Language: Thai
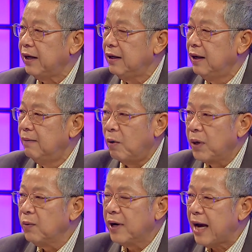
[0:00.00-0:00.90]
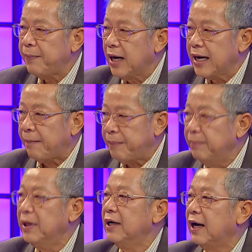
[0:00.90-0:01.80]
ไปผมคิดว่าได้เป็นระดับเป็
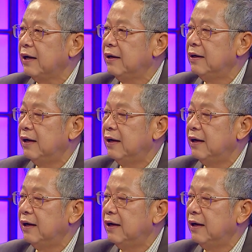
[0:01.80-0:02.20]
นหมื่นแล้ว